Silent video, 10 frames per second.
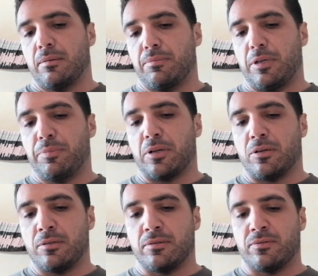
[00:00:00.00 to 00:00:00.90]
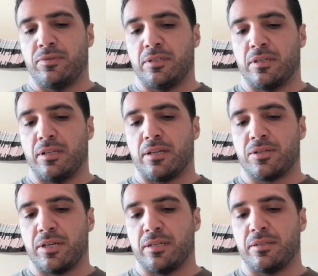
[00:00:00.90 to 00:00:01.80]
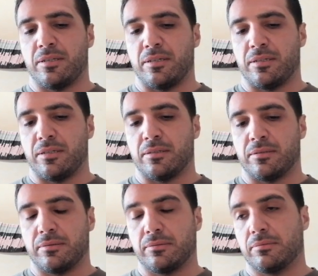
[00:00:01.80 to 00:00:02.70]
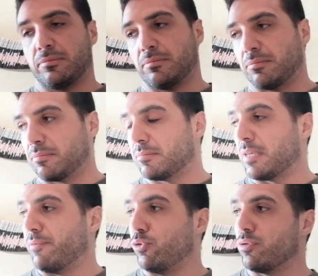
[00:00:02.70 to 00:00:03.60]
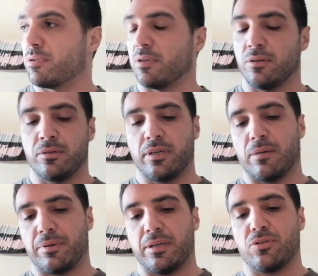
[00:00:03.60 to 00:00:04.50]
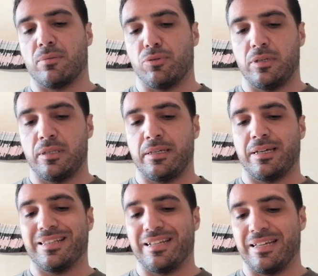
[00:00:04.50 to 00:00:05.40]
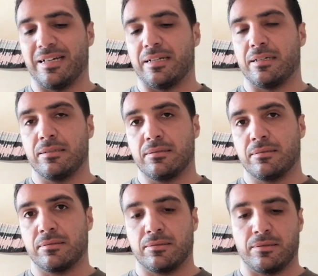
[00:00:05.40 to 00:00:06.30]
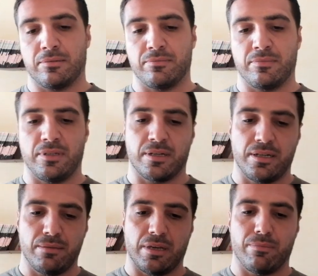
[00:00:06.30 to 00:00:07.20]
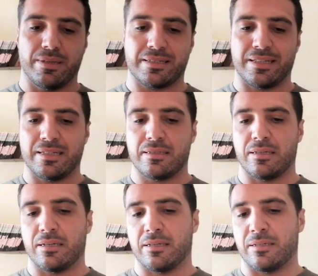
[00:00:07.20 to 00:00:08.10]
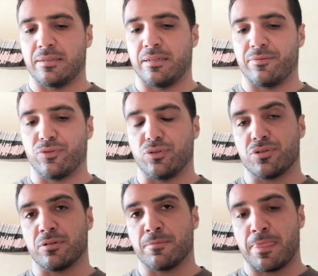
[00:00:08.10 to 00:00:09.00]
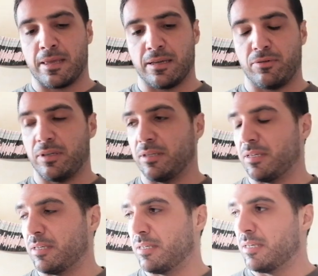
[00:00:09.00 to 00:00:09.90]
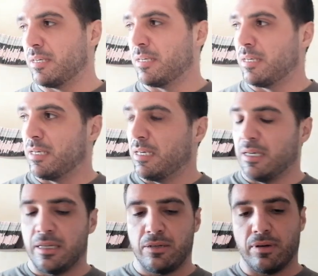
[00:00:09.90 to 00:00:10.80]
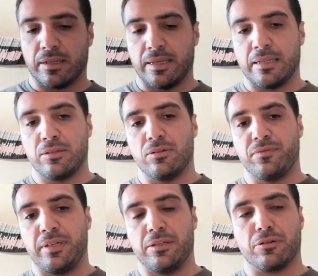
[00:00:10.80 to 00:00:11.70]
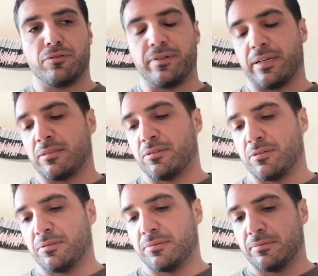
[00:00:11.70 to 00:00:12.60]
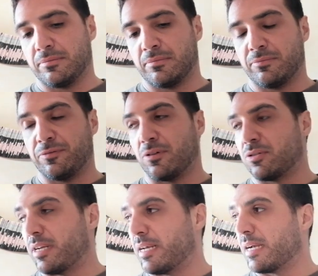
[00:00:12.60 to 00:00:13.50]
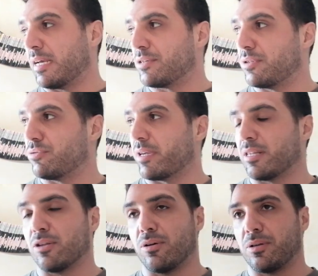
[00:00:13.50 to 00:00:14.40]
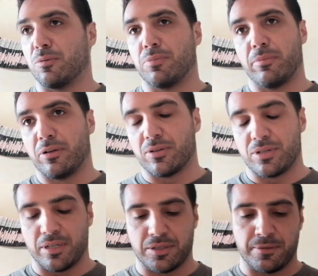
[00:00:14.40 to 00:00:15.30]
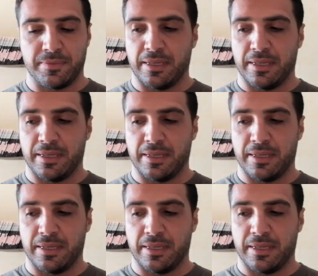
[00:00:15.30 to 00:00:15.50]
Poi però, viste le recenti evoluzioni che ha preso la politica italiana, mm, il clima è abbastanza nervoso e quindi riguardando il video che ho fatto Mm, forse era il caso di usare toni un po' meno accesi.